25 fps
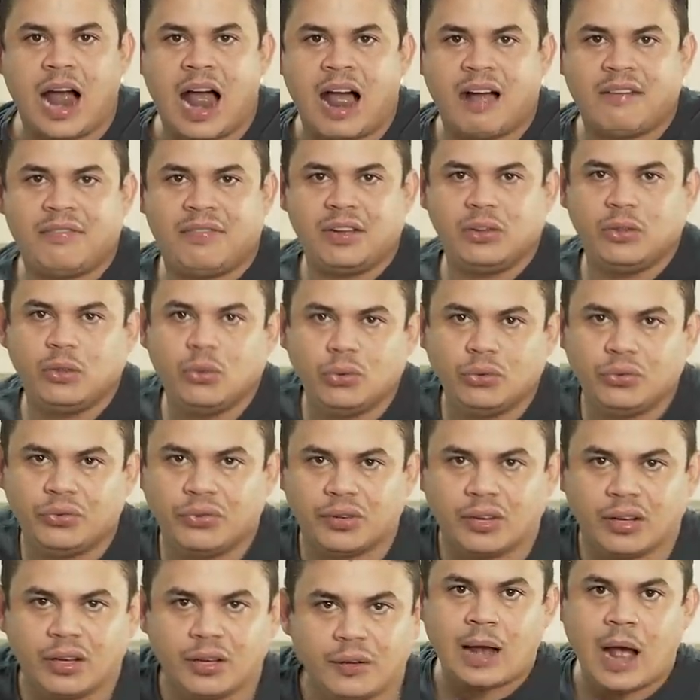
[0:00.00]
A
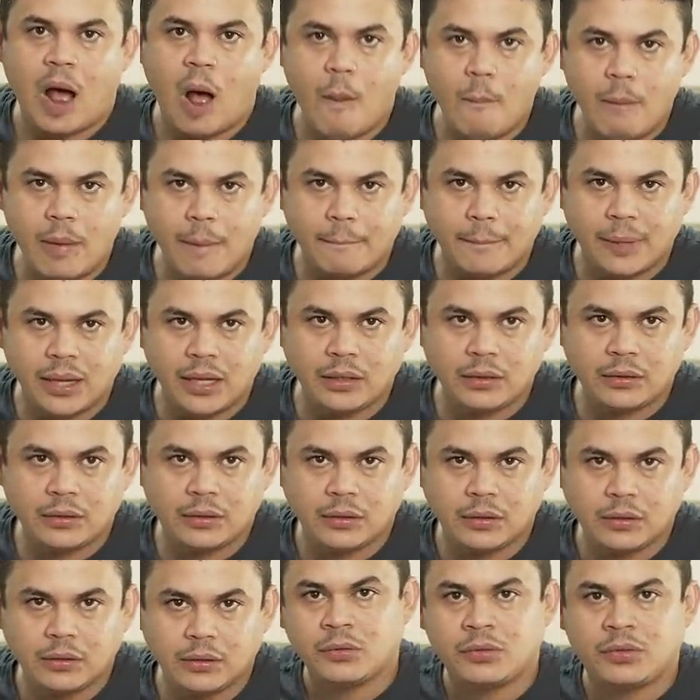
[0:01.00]
Vanusa. Calmamente,
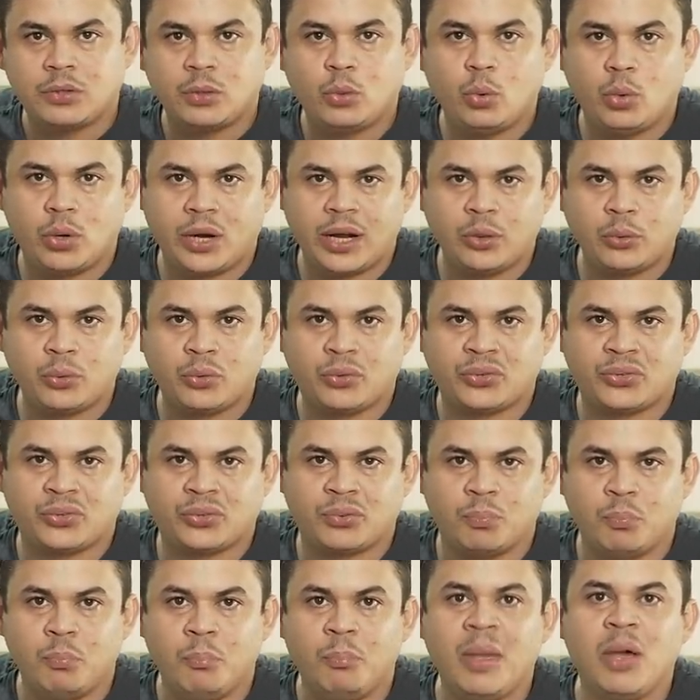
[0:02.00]
segurando
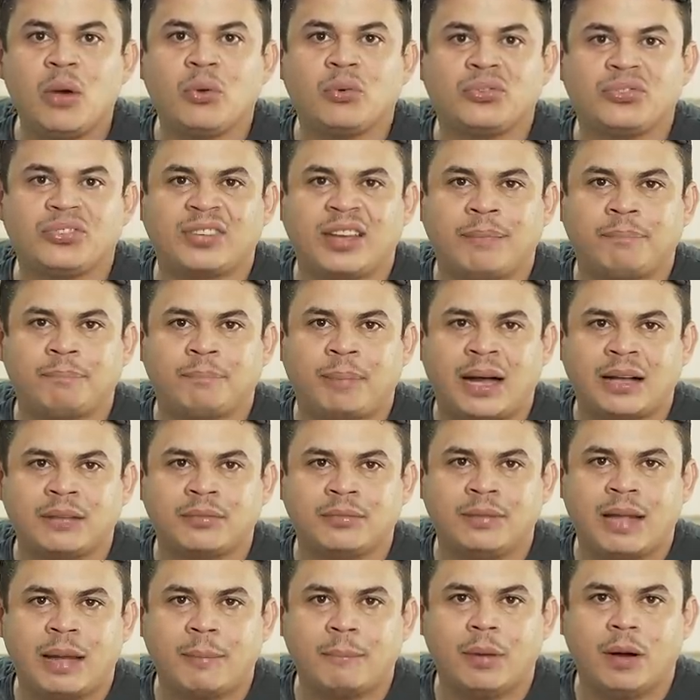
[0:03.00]
os meu
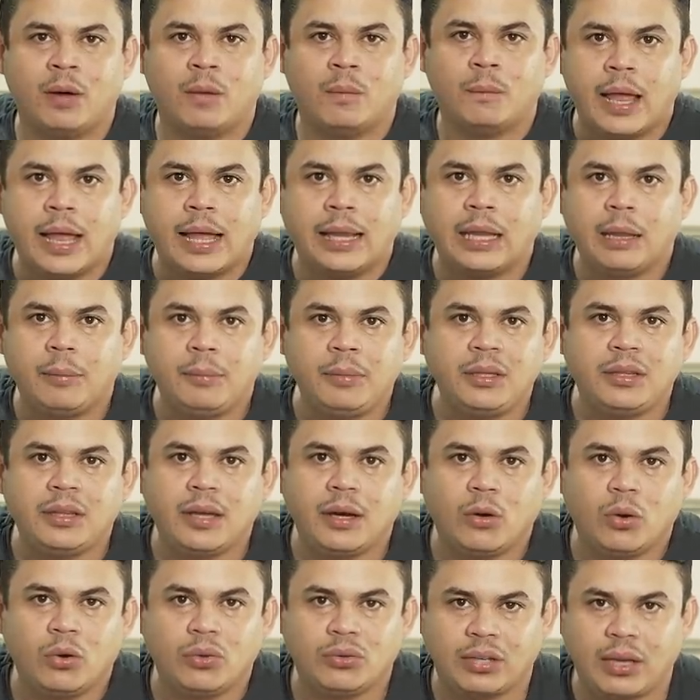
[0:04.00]
sapato na mão. Ela me
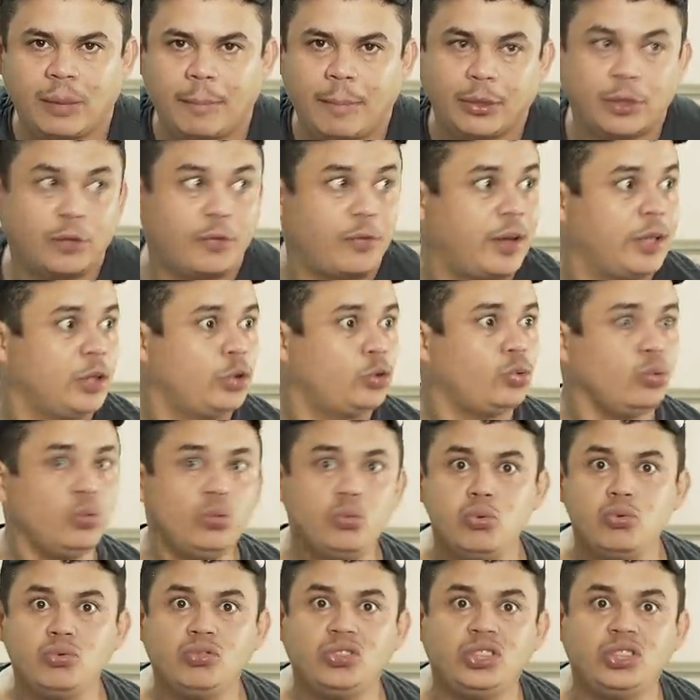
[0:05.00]
entregou o sapato, eu falei, tudo